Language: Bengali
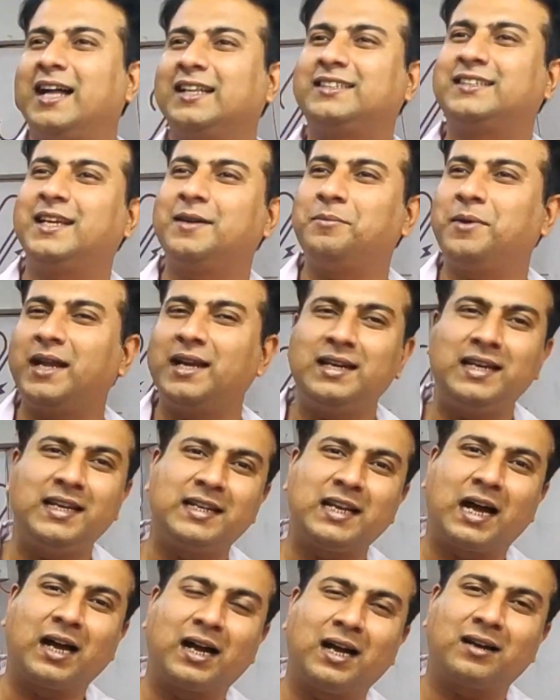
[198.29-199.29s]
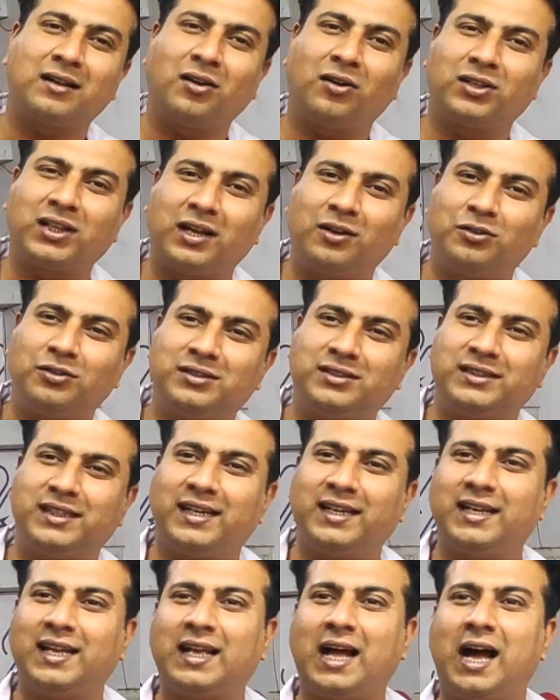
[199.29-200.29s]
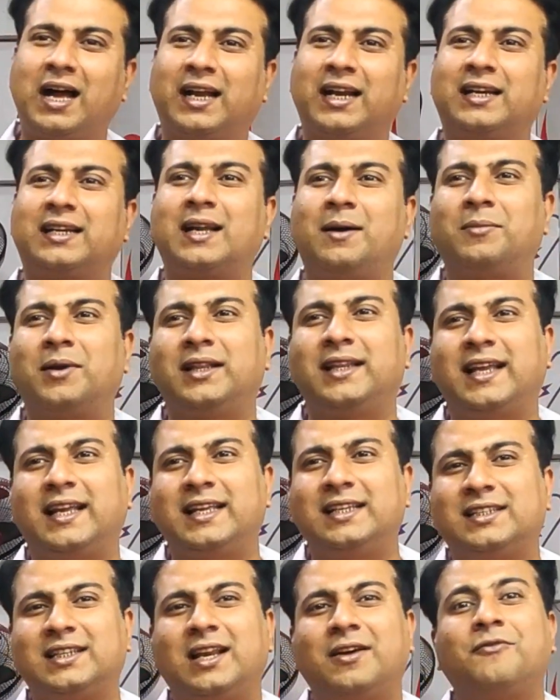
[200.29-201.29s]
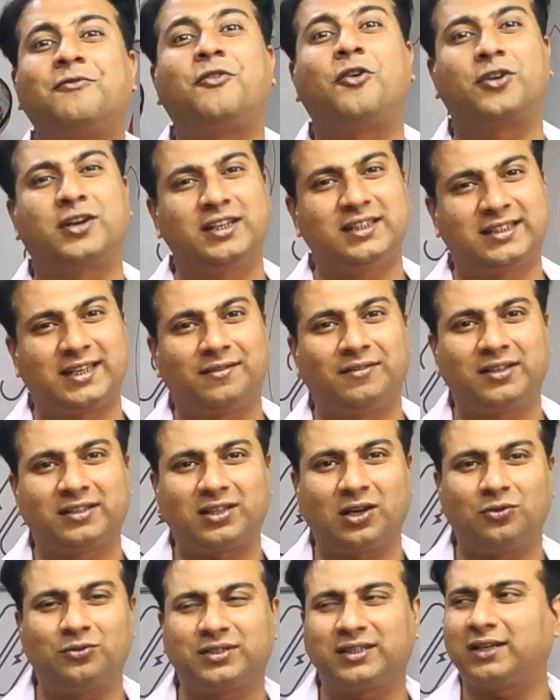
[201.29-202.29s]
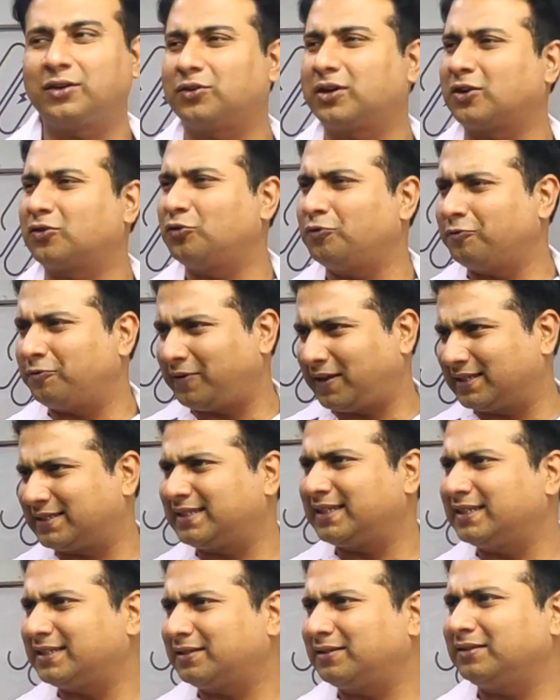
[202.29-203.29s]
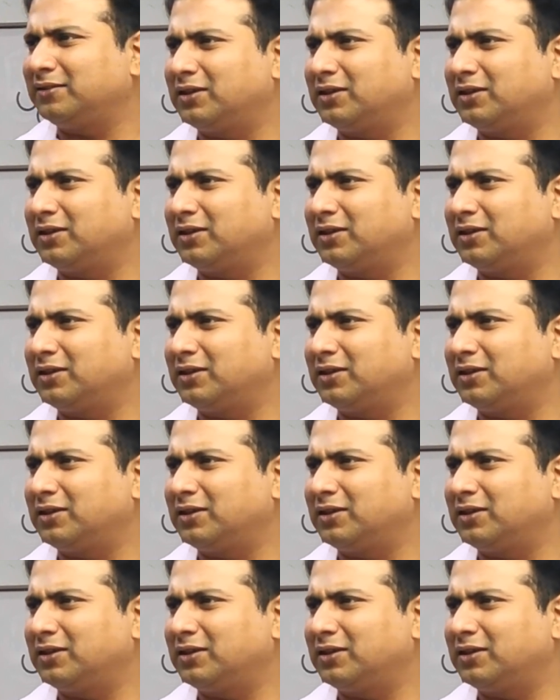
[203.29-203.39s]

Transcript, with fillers: আজকে মেনলি ডাকার কথা হচ্ছে আগেরটা আমরা দেখেছিলাম ফর্টি সেভেন থাউজেন্ডে ওটা খুব বেসিক